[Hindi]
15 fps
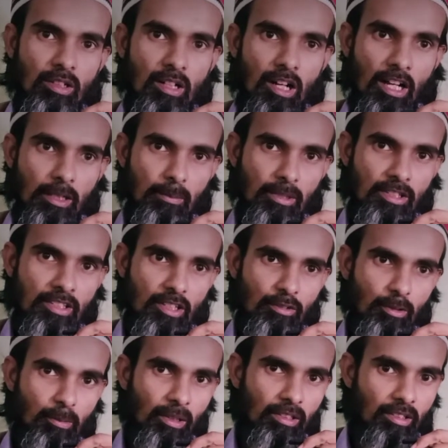आरिमिन सी
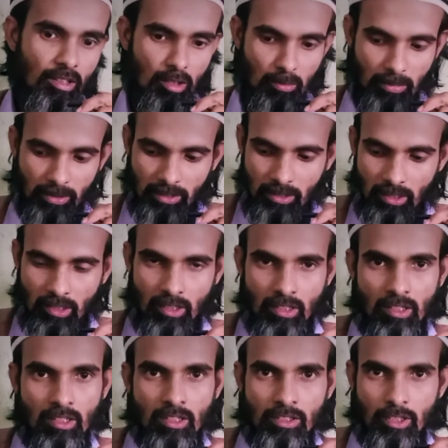रफ़ी बात कर रहा हूँ भाई
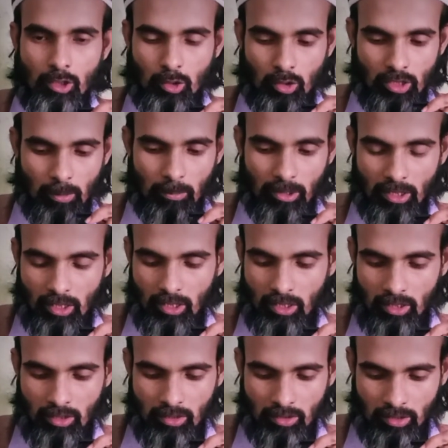एक छोटा मोटा
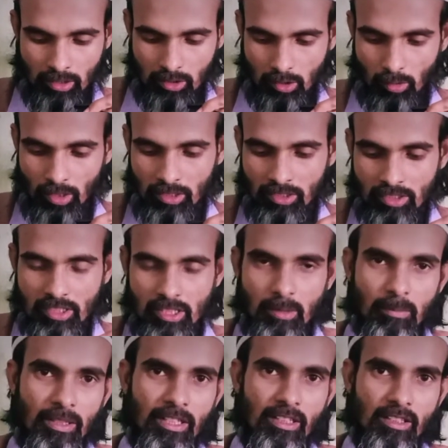एक सोलह दिन से
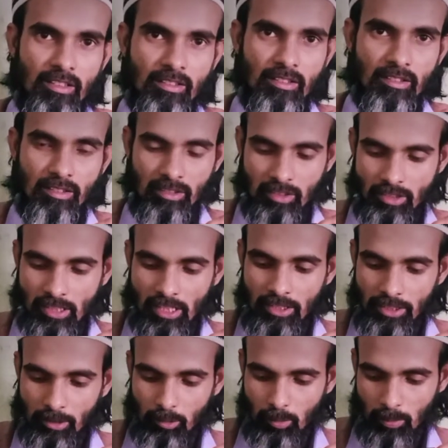मैं एक
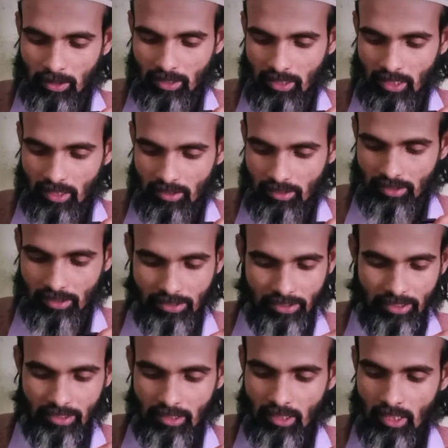चैरिटी ओपन करा
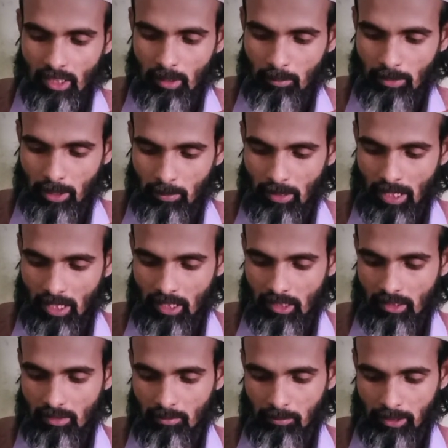रिसेंटली मेरे भाया
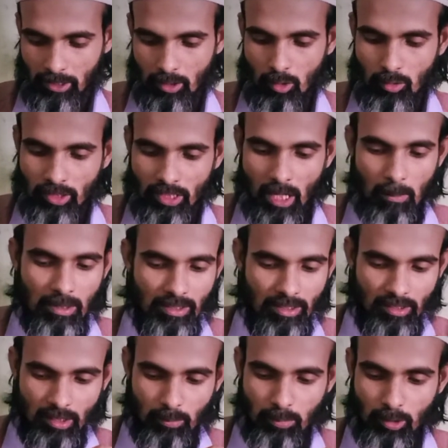मैं गाँव के नामा के
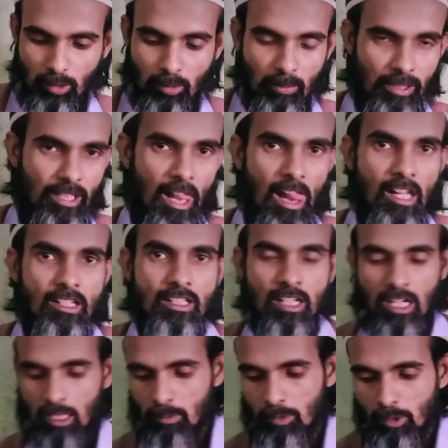साथ बोलता हूँ भाई
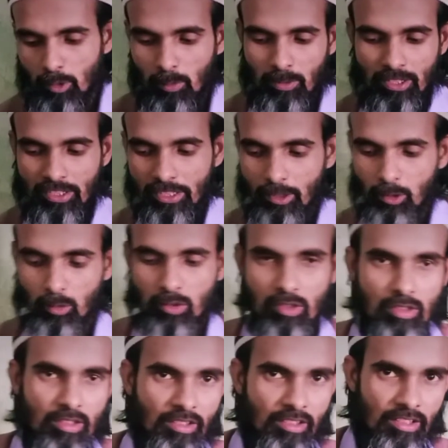आर एम सी ग्रुप स्टेट टू
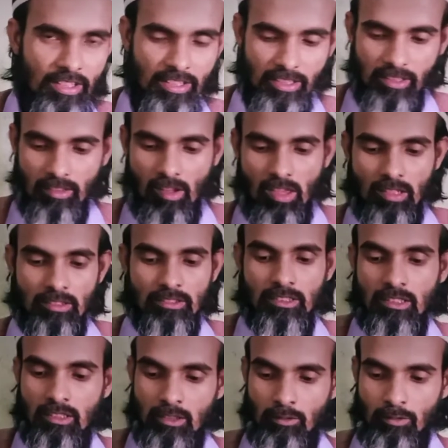थाउजेंड थ्री
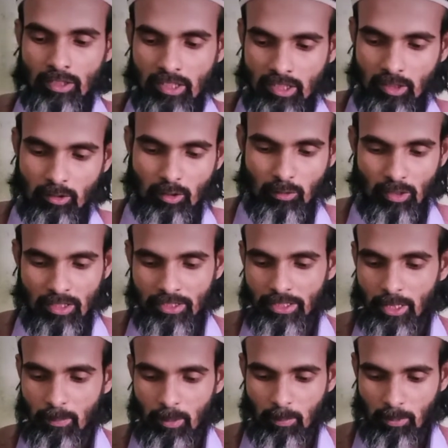फ्री सर्विस फॉर
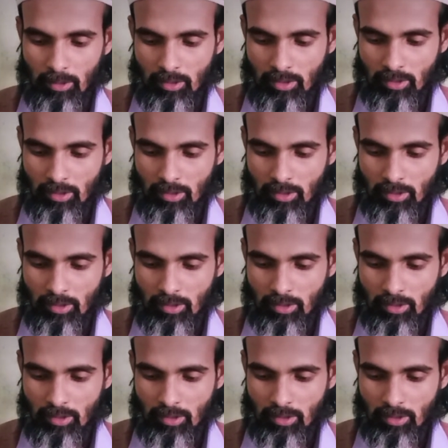नीडी पीपल्स